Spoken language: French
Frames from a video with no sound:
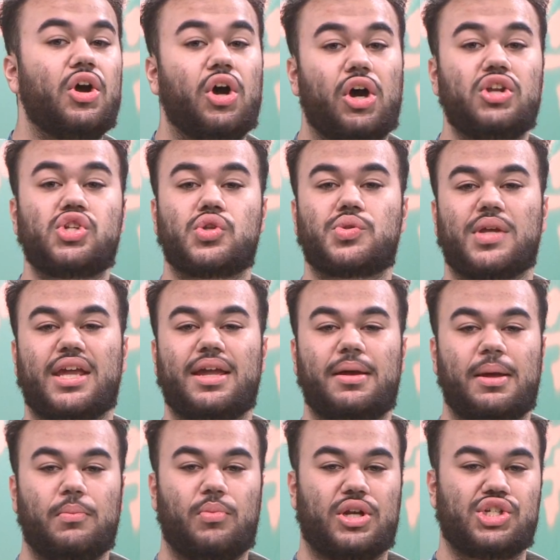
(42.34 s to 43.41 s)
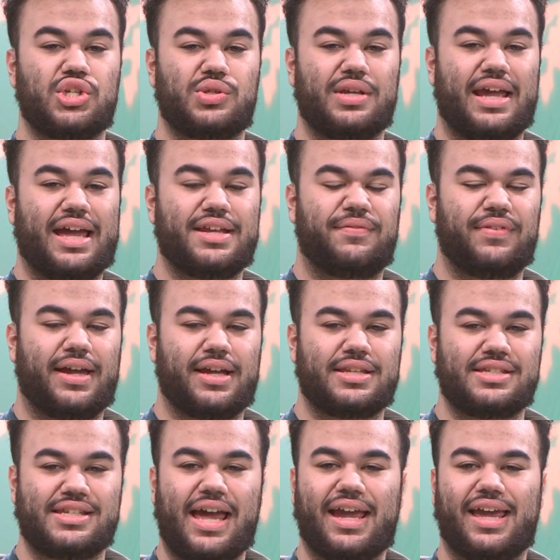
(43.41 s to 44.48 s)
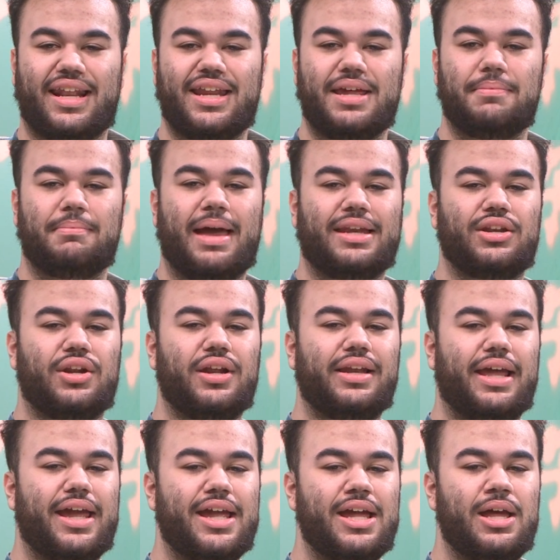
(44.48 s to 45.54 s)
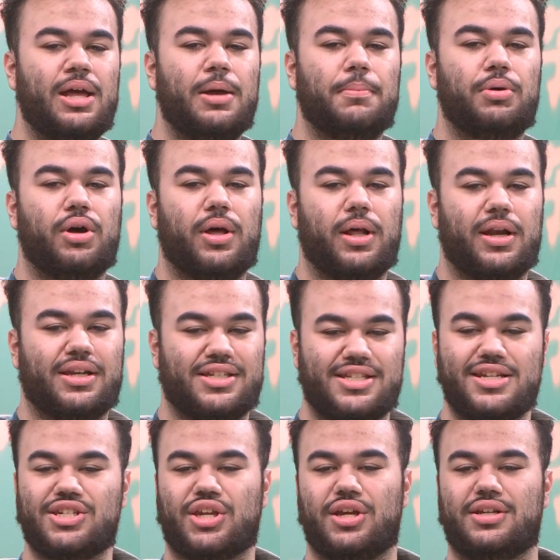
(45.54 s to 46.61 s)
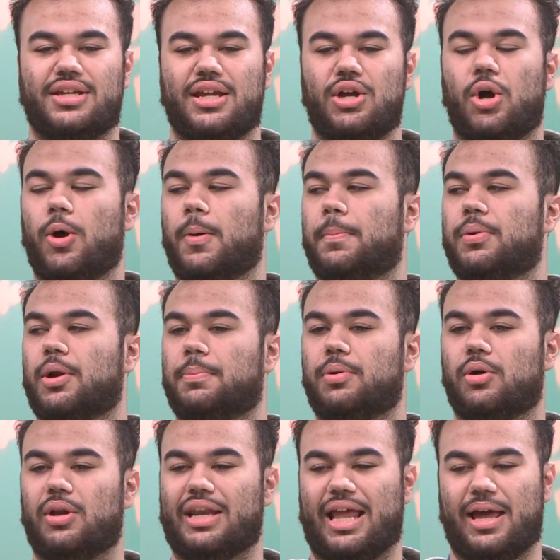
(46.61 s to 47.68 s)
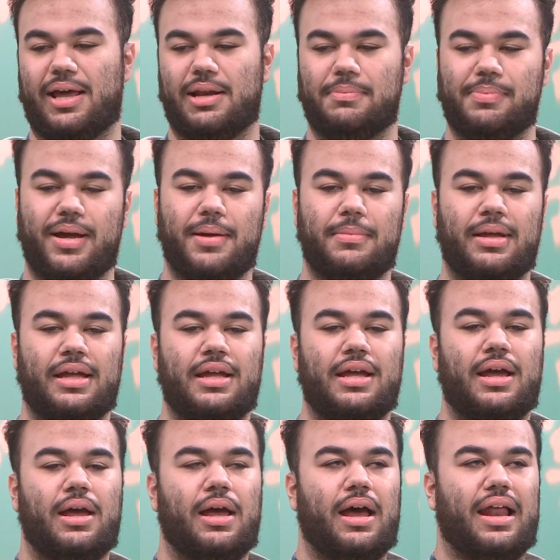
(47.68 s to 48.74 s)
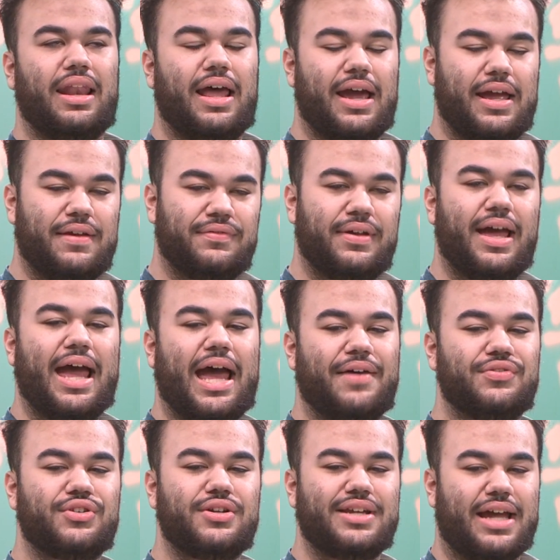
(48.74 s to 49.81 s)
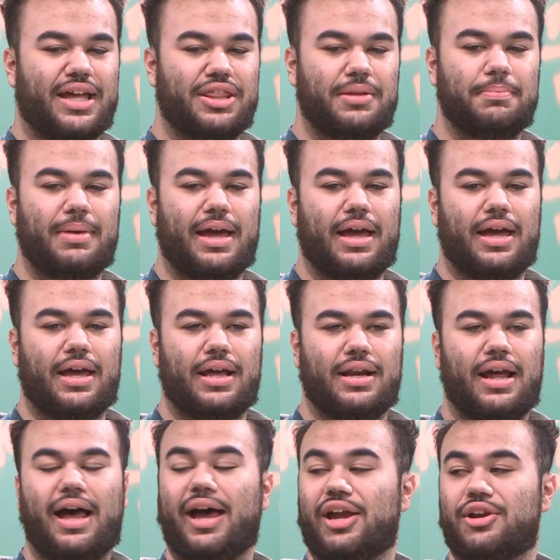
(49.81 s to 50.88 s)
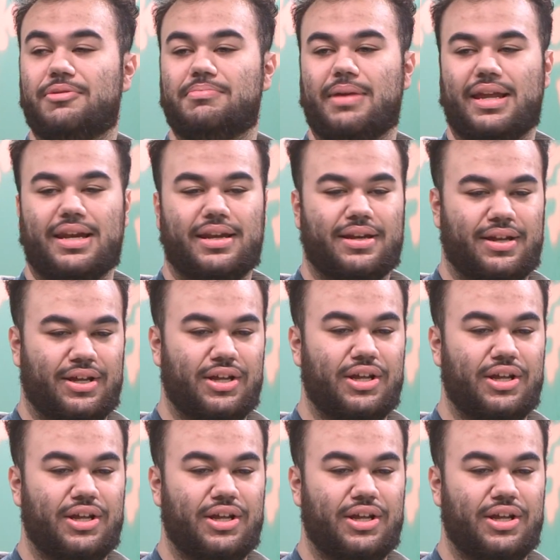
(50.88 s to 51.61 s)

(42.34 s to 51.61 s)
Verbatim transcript: Aujourd'hui, moi je suis avec Zachary Madrelay pour discuter au propos de l'album Live After Death par Iron Maiden.